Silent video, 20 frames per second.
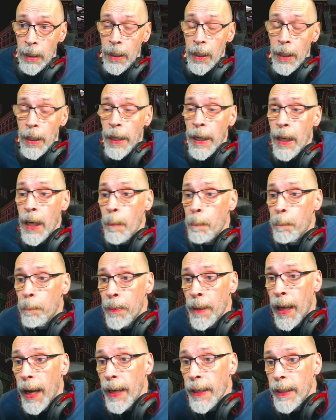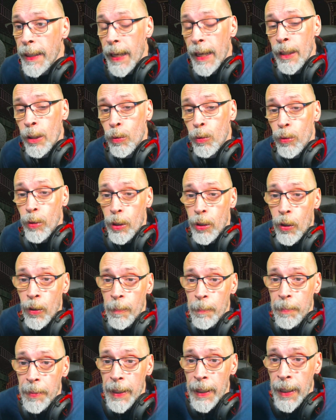Et les plaques, elles coûtent
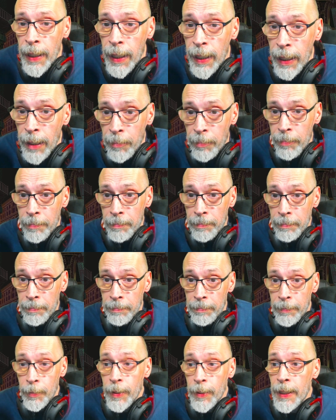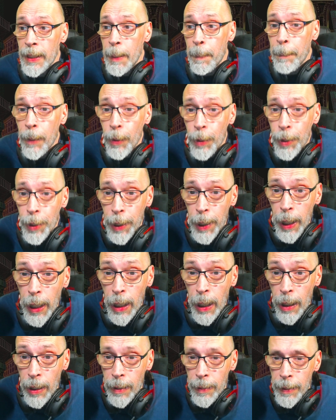combien Tu sais pas
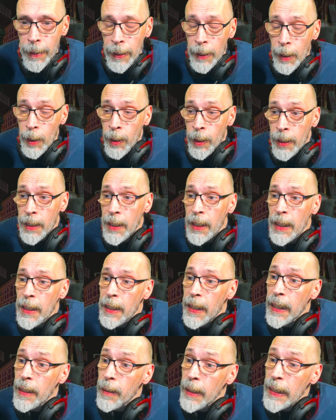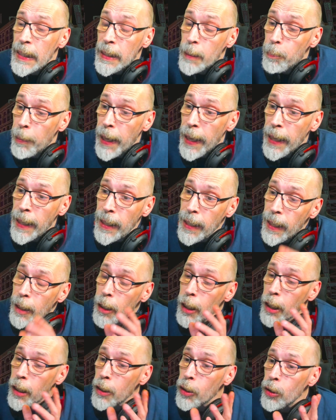encore. Tu sais, tes petites plaques là
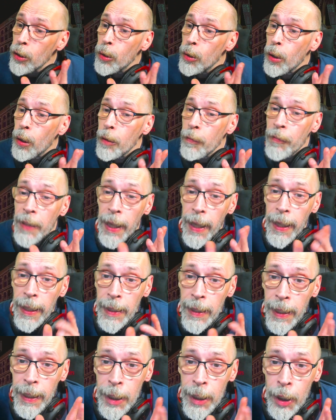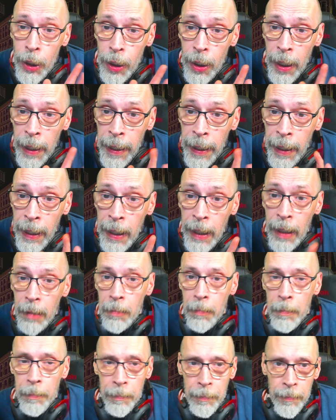que tu trouves très très jolies.
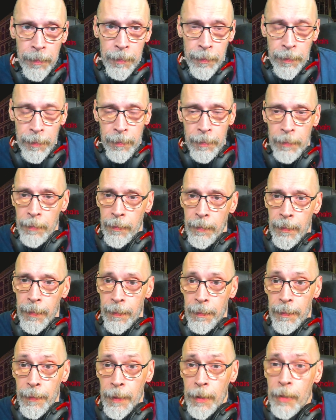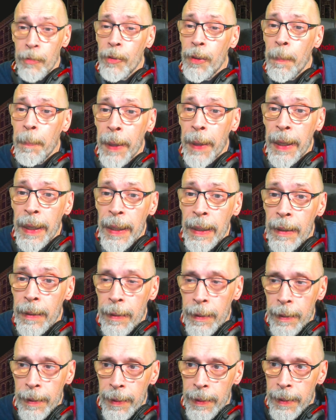Tu veux le prix
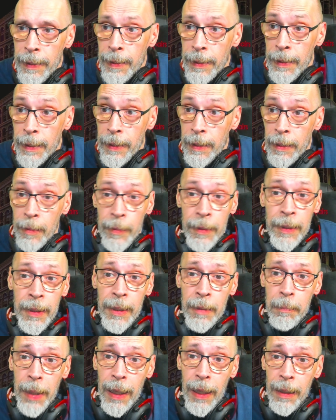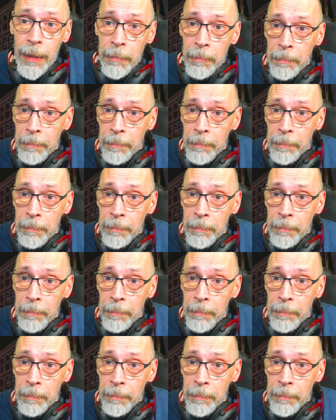60 balles.